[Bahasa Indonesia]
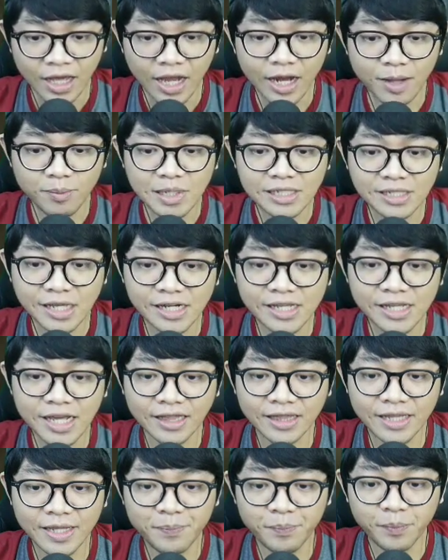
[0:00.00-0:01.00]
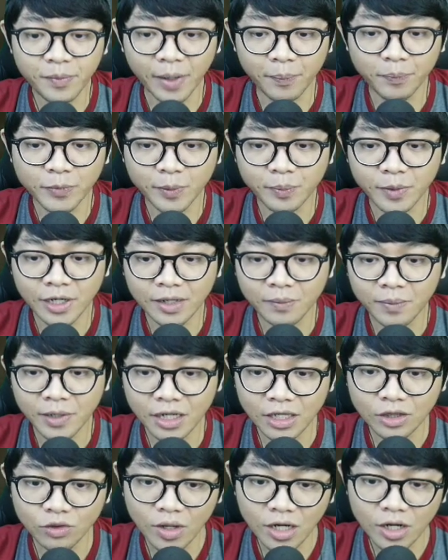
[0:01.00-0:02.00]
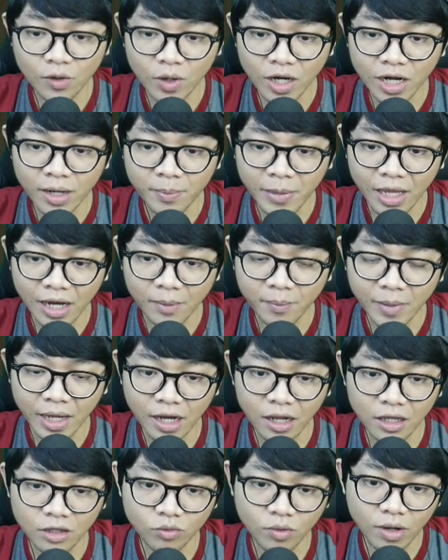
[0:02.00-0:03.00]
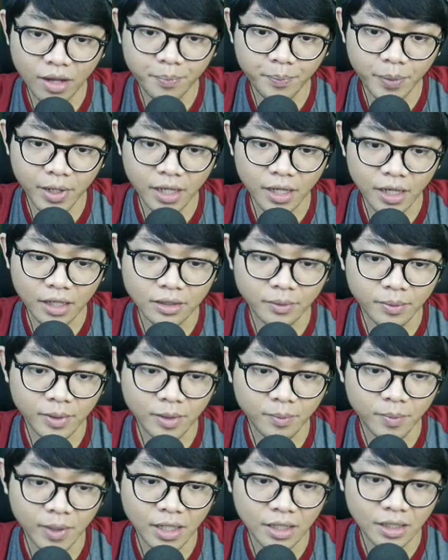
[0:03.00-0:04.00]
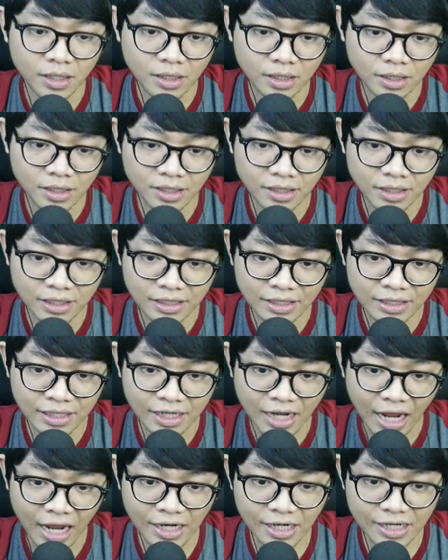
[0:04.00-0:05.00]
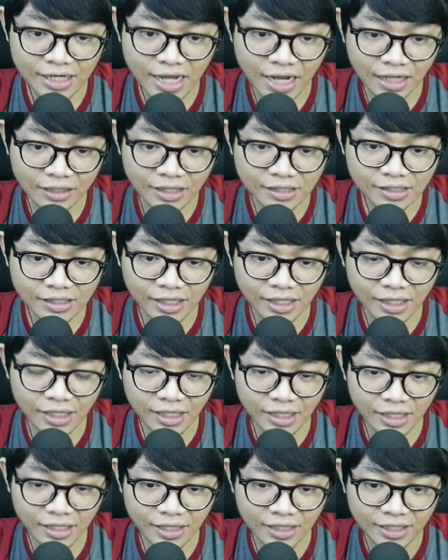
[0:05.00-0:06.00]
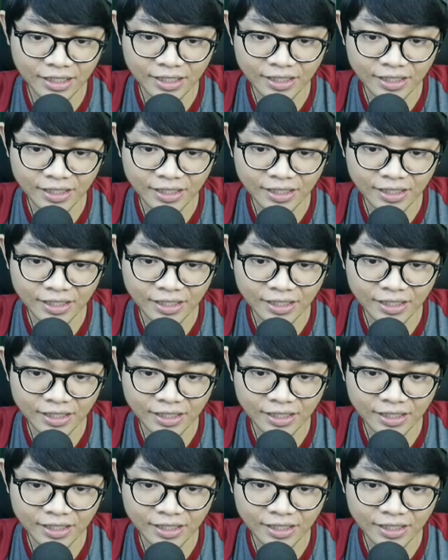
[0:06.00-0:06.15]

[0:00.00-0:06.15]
Kalian bisa lihat di map teman-teman. Itu ada warna merah-merah itu apa ya teman-teman? Ada di atas ini nih.